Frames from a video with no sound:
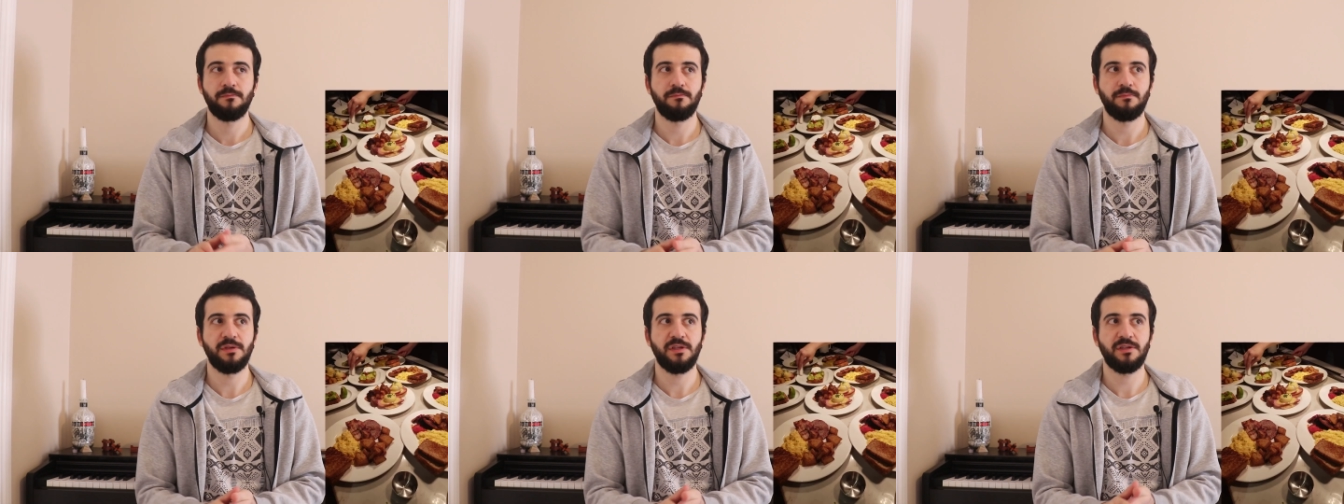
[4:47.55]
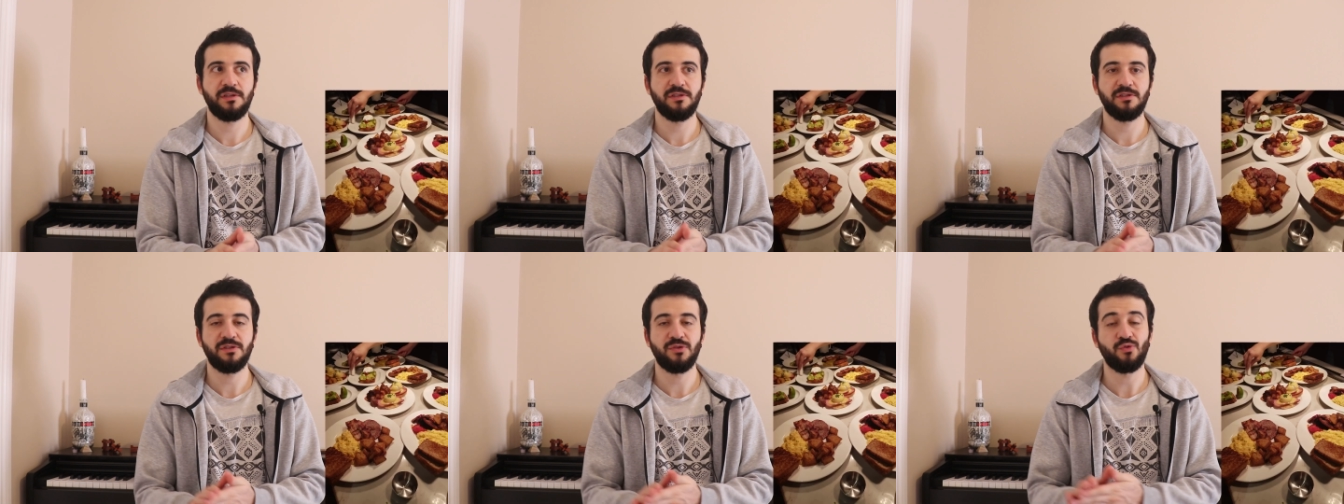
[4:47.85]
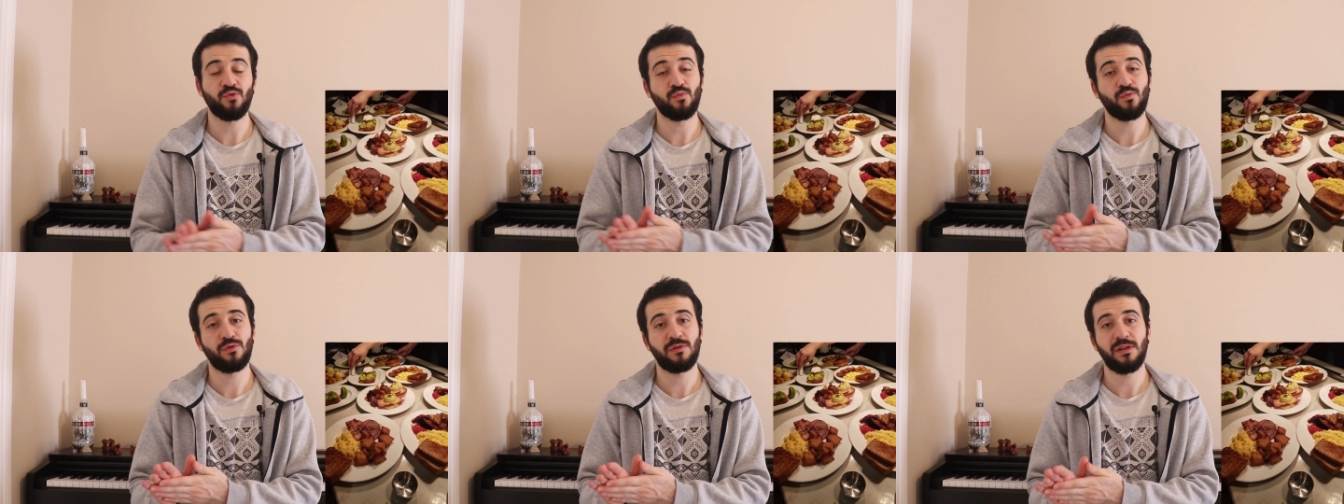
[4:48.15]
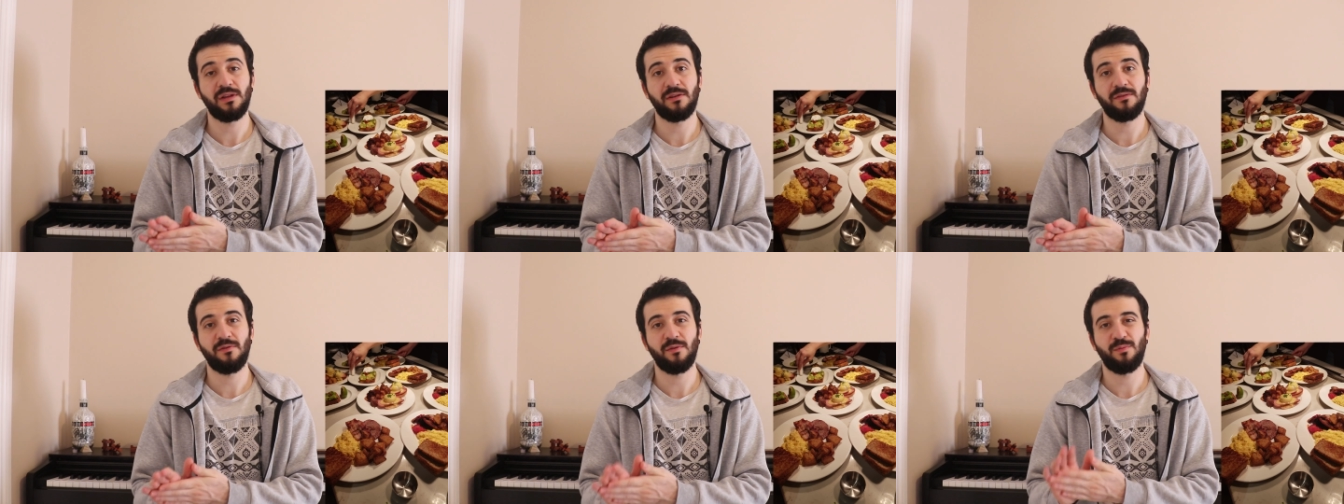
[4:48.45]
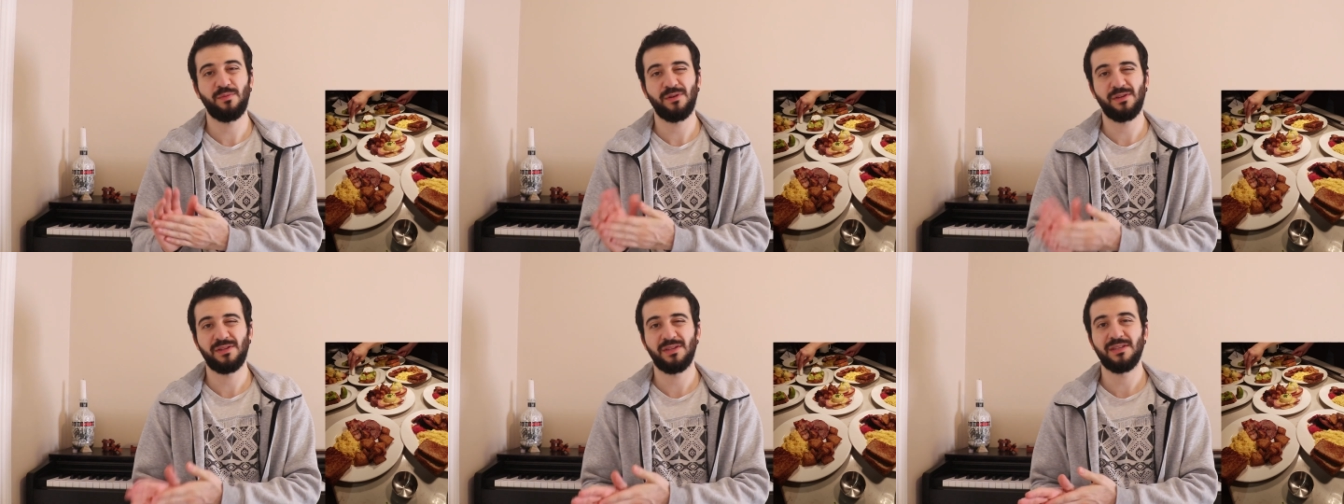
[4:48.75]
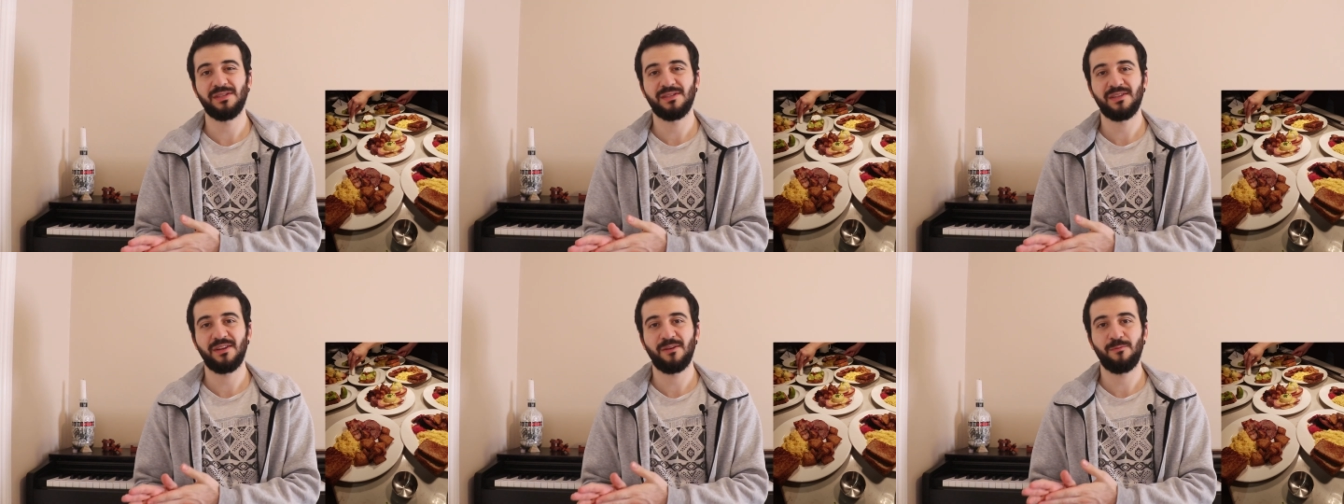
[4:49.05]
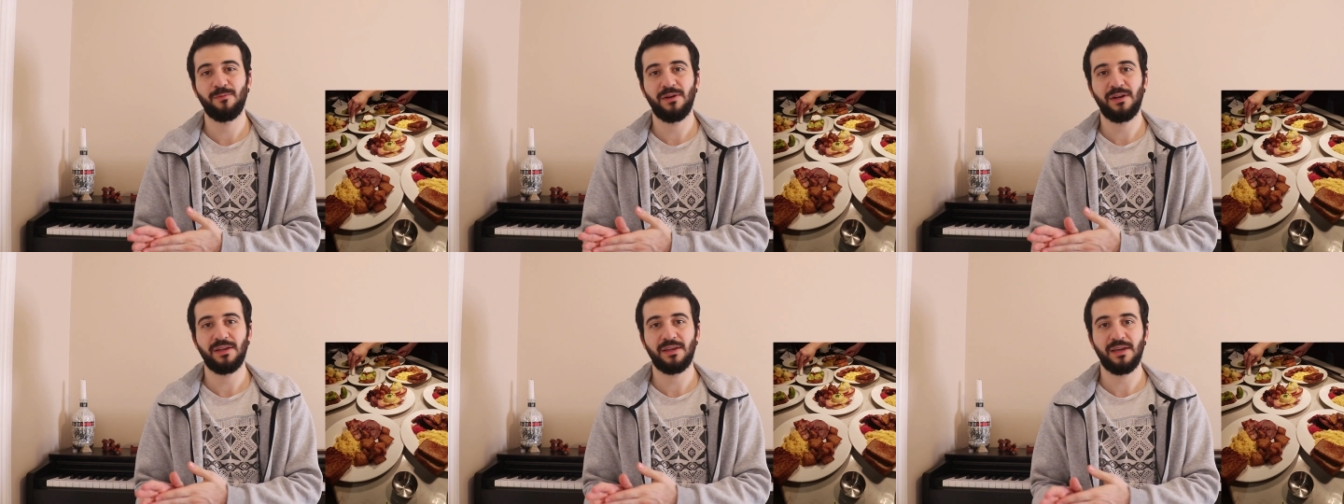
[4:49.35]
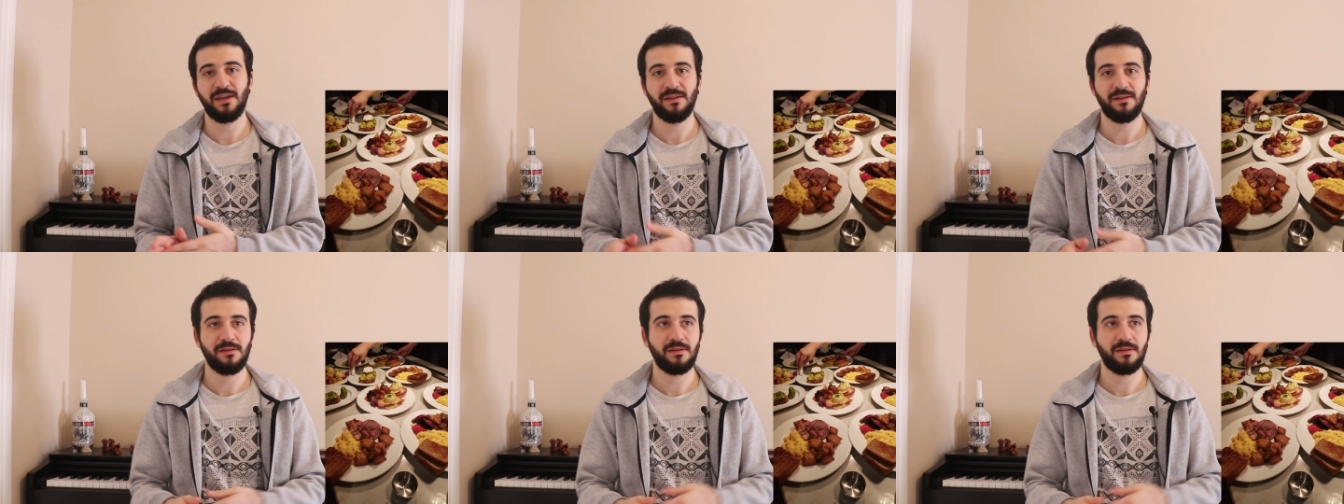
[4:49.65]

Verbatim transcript: Bir kişi yumurtaları ve patatesleri yaparken